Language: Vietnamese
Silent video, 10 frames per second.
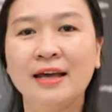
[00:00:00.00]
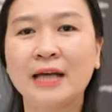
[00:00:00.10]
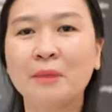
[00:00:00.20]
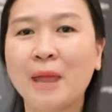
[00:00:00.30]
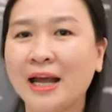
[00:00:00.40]

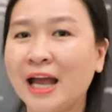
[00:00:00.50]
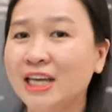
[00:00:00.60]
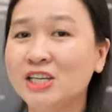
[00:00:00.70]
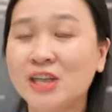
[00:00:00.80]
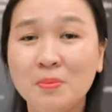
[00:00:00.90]
Các bạn
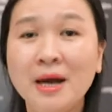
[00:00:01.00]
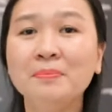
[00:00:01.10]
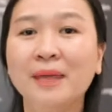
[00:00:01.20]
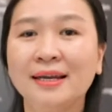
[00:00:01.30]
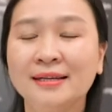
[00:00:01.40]
hãy sống
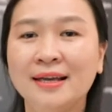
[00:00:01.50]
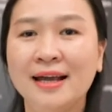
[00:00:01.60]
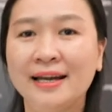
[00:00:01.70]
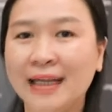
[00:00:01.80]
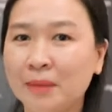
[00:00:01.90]
hết mình,
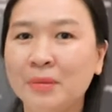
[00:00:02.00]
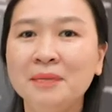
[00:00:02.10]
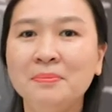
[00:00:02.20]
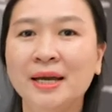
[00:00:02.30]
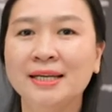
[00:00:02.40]
làm
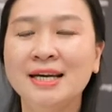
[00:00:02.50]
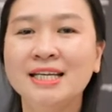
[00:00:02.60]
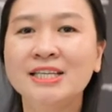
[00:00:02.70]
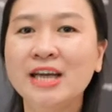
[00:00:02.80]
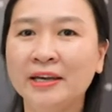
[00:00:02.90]
hết mình,
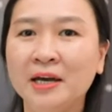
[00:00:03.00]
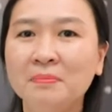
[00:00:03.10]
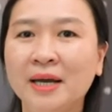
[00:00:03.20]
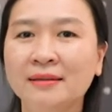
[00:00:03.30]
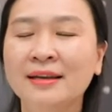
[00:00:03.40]
chơi hết
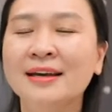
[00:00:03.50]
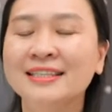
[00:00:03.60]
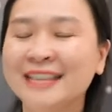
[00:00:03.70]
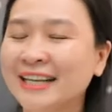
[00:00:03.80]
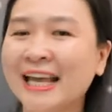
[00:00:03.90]
mình,
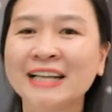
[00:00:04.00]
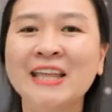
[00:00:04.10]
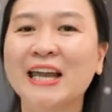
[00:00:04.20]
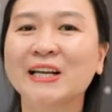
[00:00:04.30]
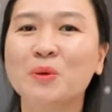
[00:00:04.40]
chắc chắn
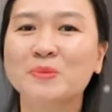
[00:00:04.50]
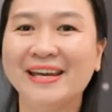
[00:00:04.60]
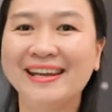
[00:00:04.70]
thành công sẽ